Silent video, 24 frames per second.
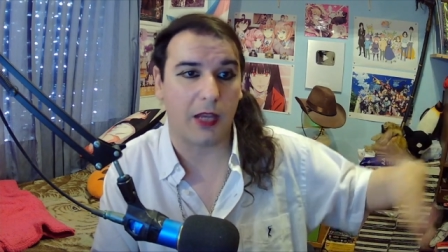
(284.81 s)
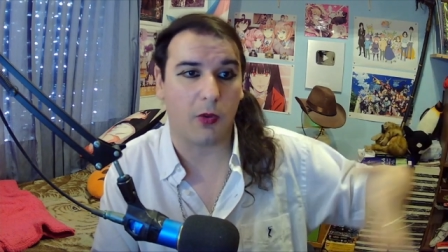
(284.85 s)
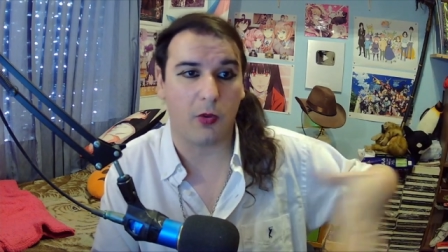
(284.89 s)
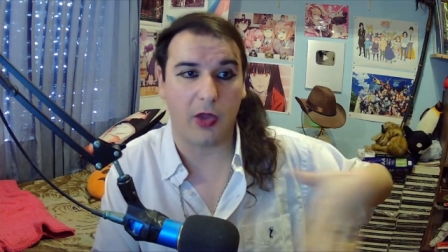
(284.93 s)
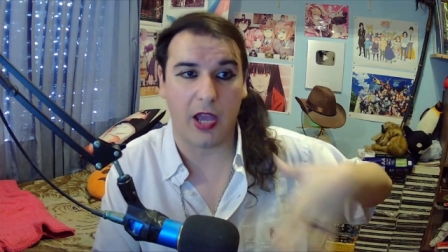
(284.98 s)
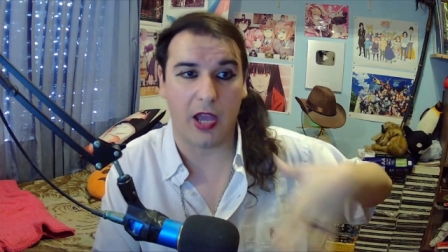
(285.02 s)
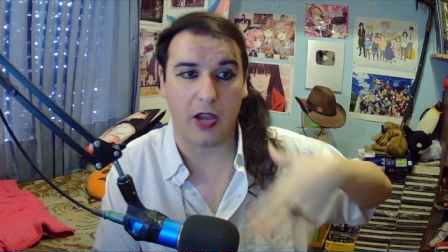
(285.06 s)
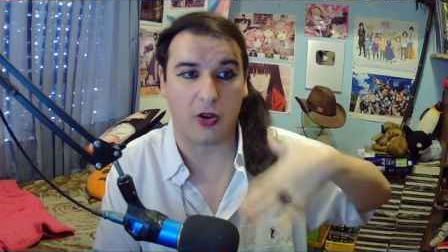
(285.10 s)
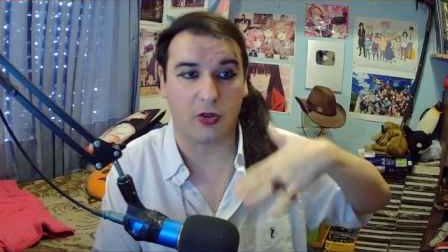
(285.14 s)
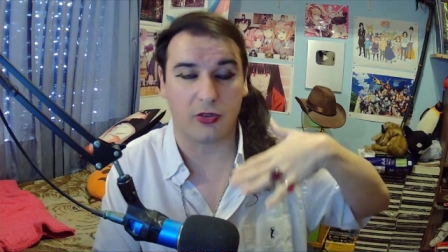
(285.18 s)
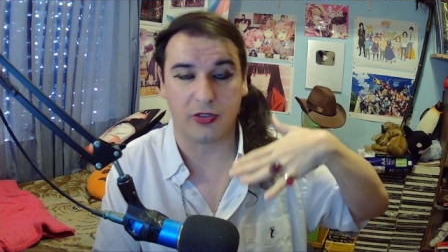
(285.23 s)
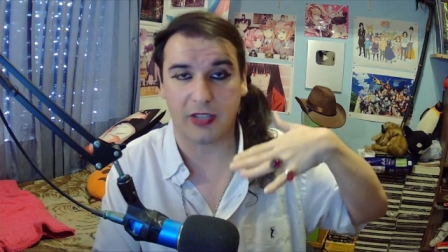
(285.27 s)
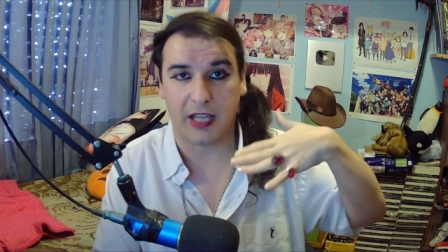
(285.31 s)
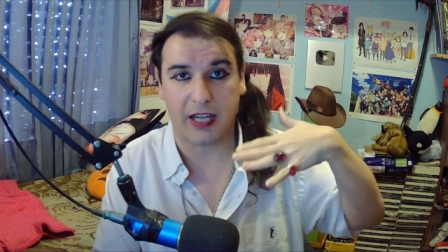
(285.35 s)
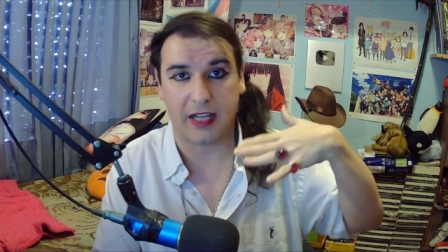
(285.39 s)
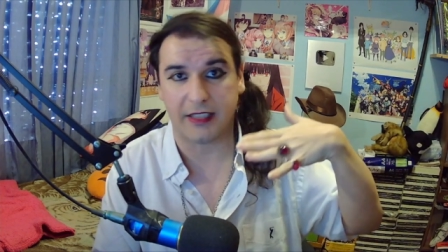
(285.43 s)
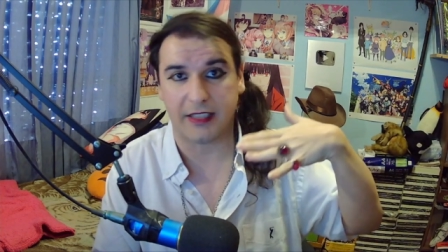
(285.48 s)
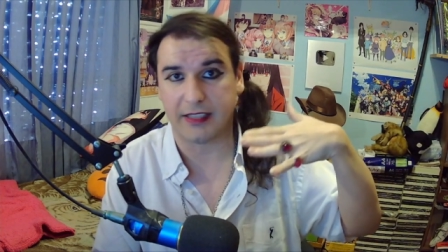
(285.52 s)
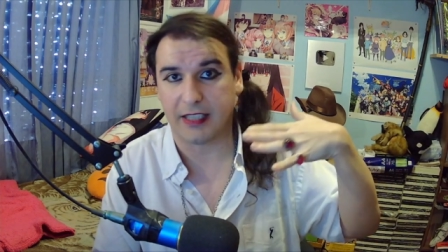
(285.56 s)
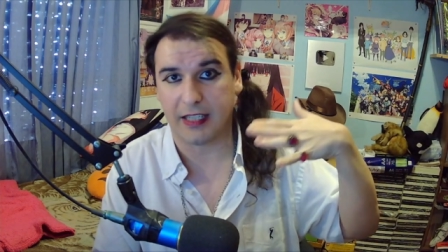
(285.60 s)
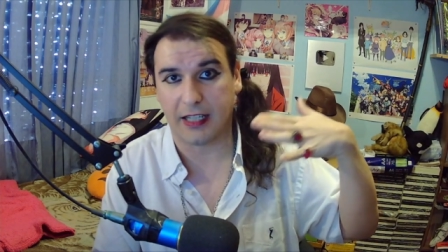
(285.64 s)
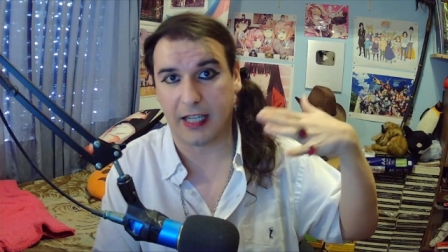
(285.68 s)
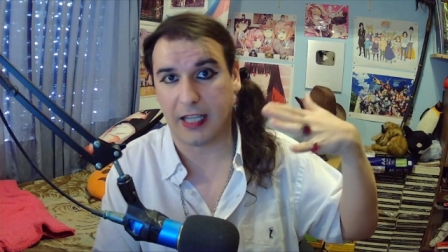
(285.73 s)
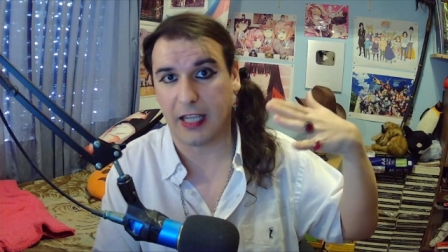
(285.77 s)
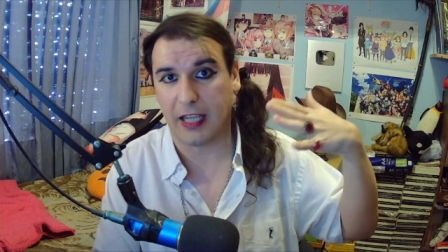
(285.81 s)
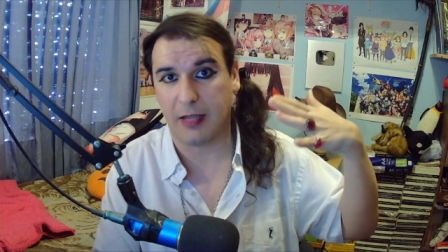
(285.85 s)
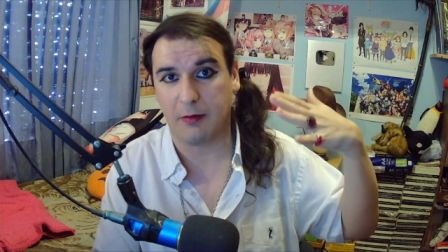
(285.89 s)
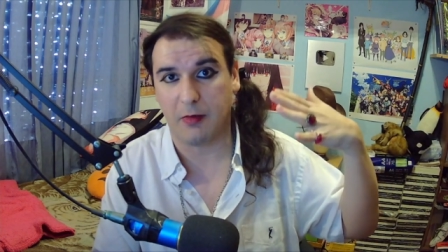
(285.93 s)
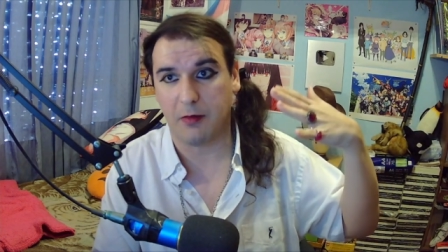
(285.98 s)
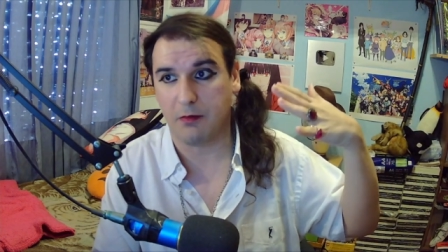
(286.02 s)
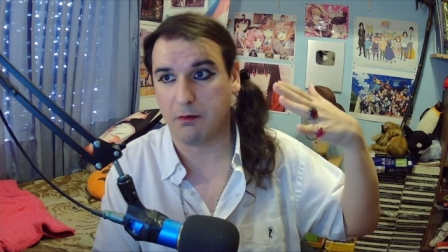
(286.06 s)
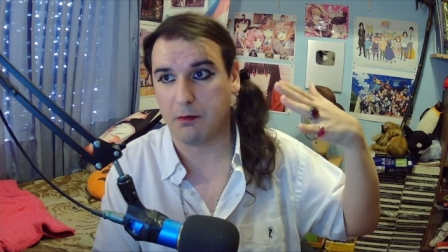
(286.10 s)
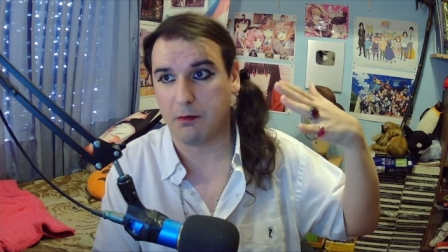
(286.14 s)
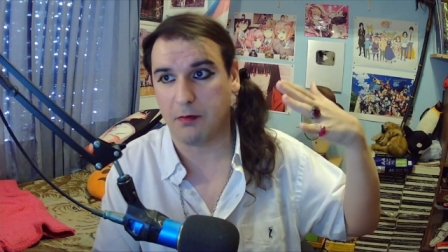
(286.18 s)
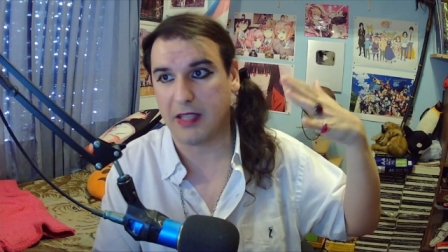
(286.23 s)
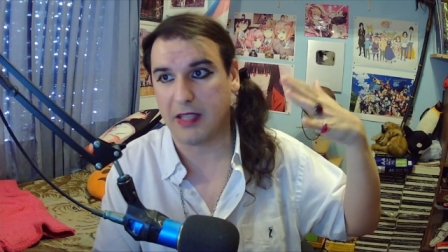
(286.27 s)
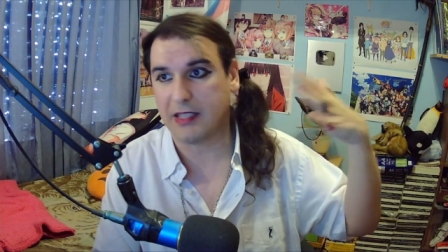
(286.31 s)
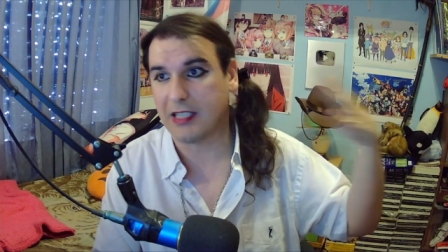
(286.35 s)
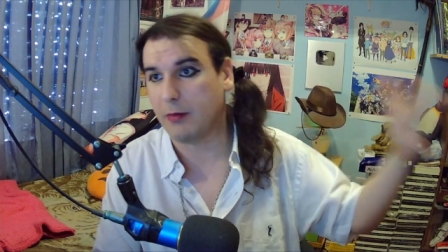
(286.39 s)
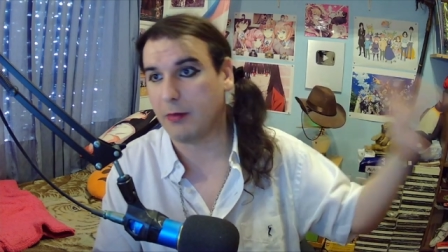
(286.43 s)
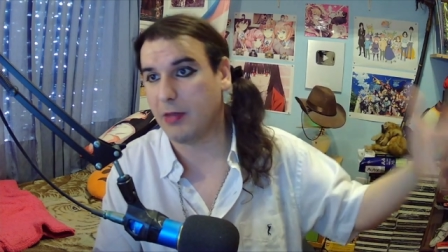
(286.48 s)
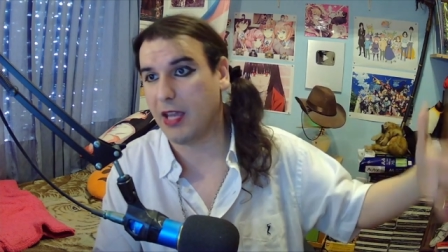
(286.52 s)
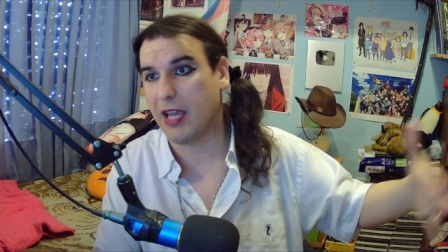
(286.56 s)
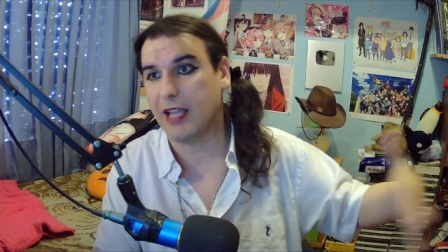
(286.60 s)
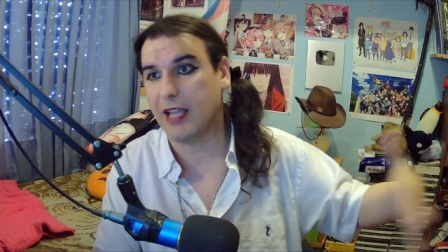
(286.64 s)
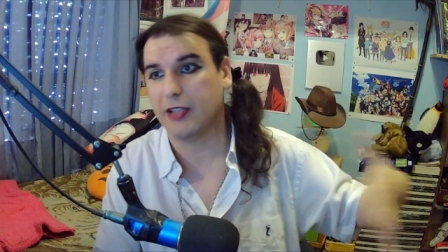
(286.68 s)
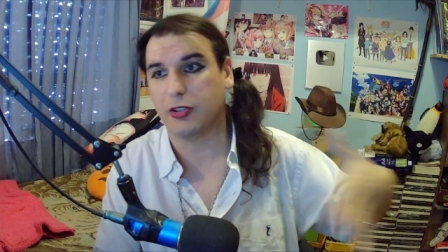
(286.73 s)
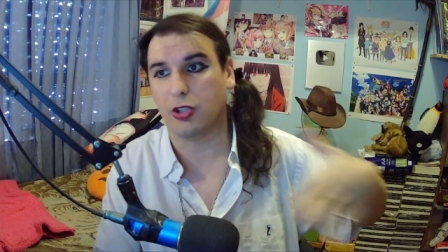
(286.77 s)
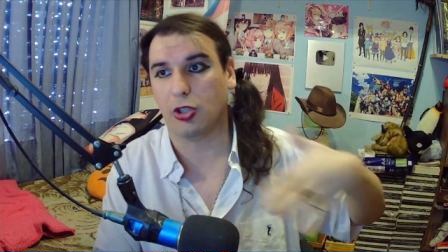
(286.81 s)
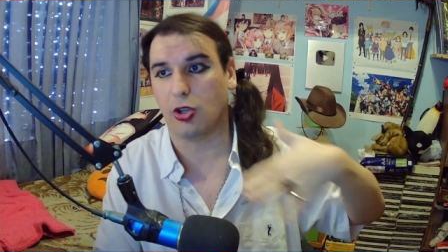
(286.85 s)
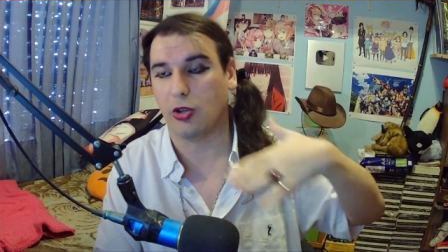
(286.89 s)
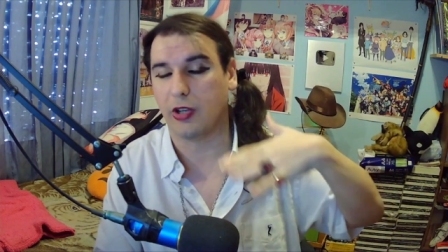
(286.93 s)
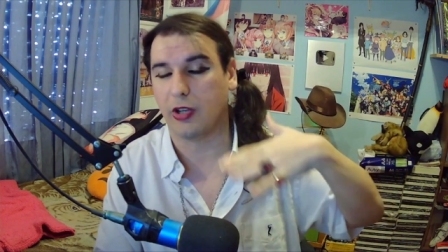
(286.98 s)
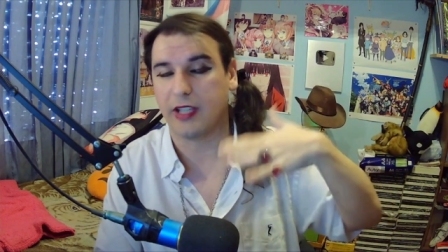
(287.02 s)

les voy a contar acerca de mis pensamientos,